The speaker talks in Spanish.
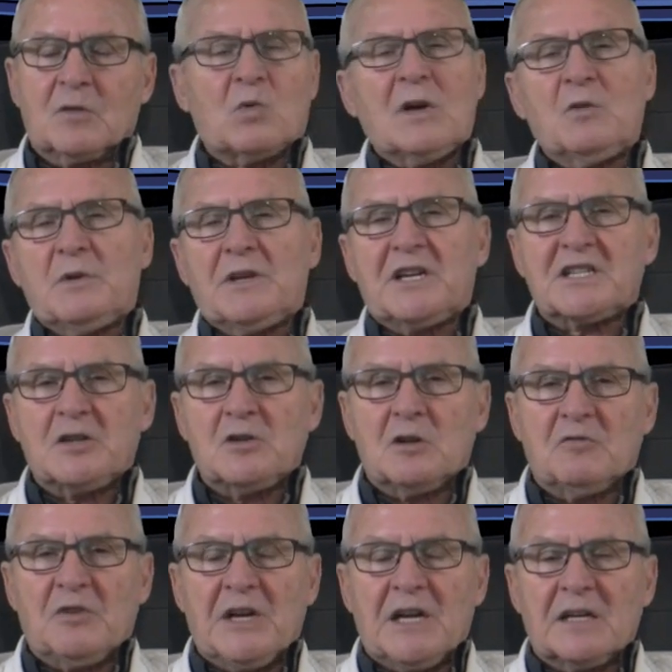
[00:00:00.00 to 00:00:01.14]
¿Cuál hubiera sido
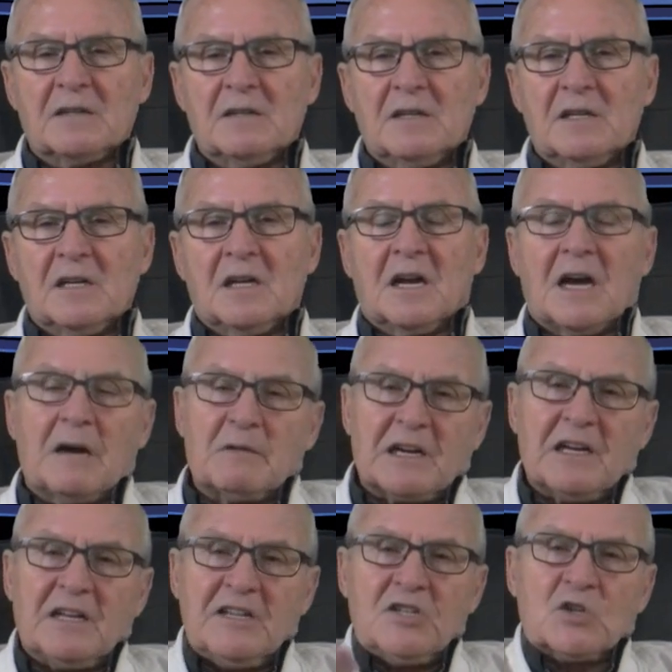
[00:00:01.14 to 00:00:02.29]
el final?
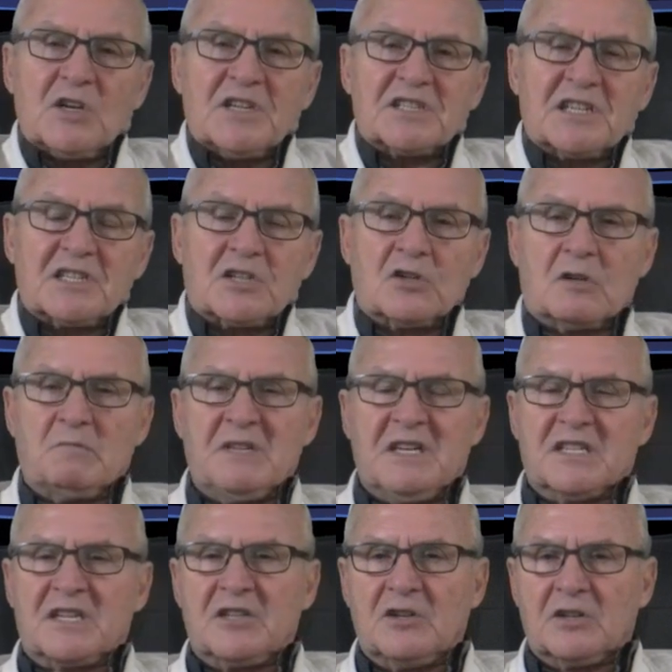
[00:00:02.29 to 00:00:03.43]
Haberle dicho a esta señora,
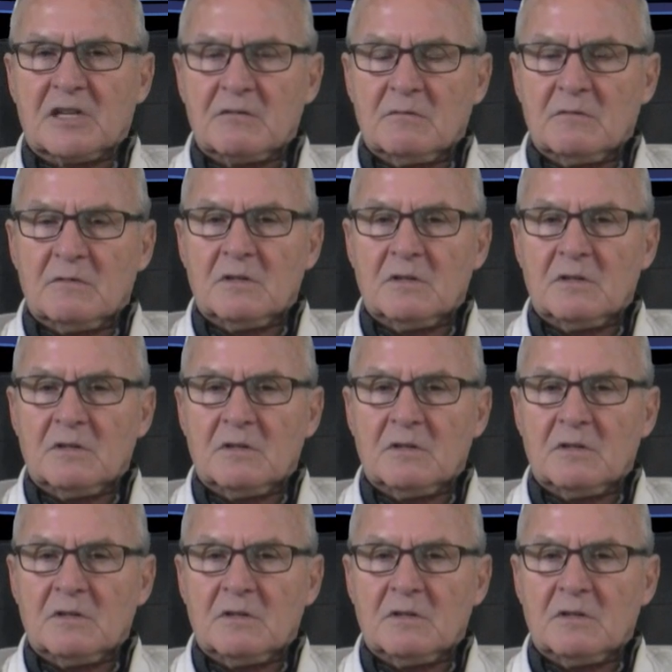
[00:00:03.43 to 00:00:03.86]
mire señora,